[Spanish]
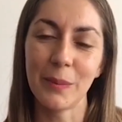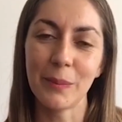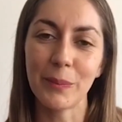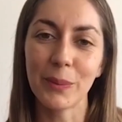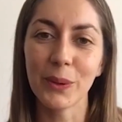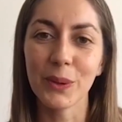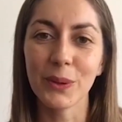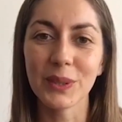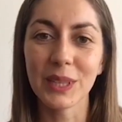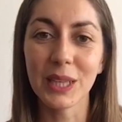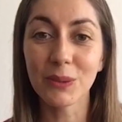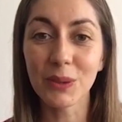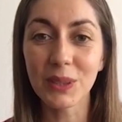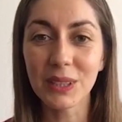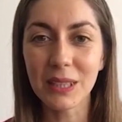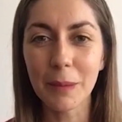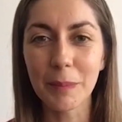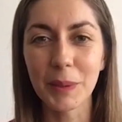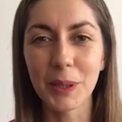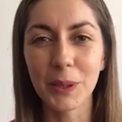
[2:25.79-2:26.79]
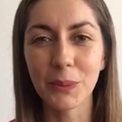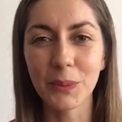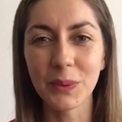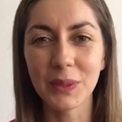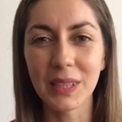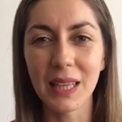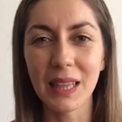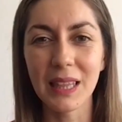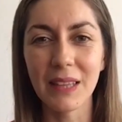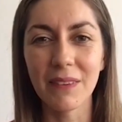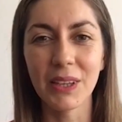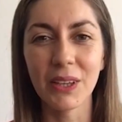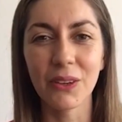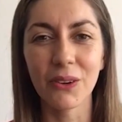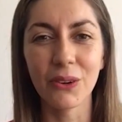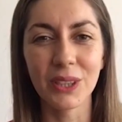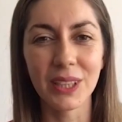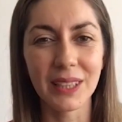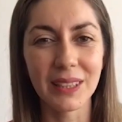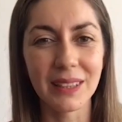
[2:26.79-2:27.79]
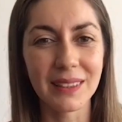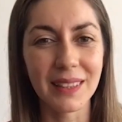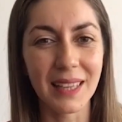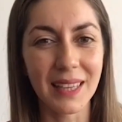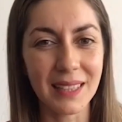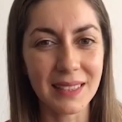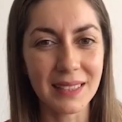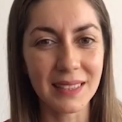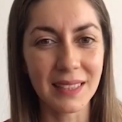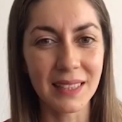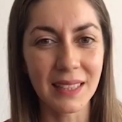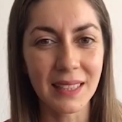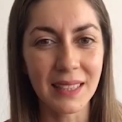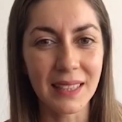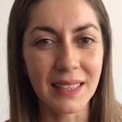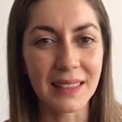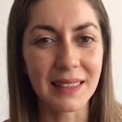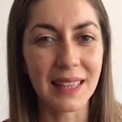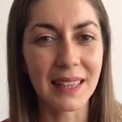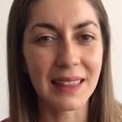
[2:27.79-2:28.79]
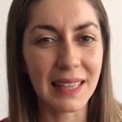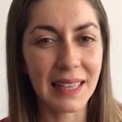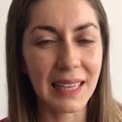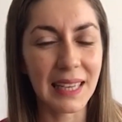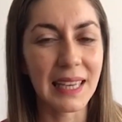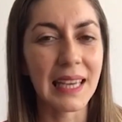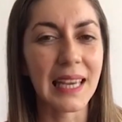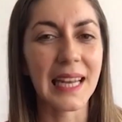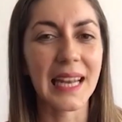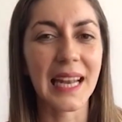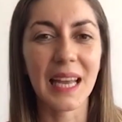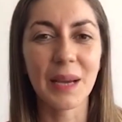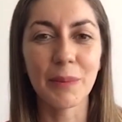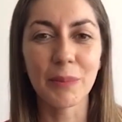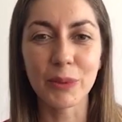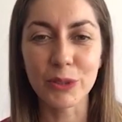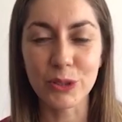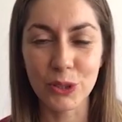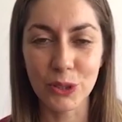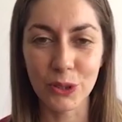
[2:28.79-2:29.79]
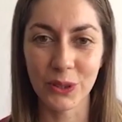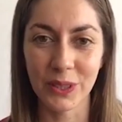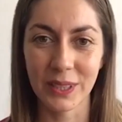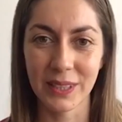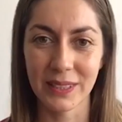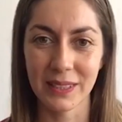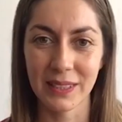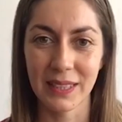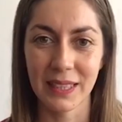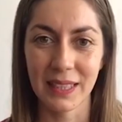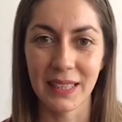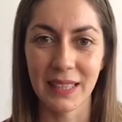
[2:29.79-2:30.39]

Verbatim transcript: Por lo tanto, estas preguntas deben orientarse desde las emociones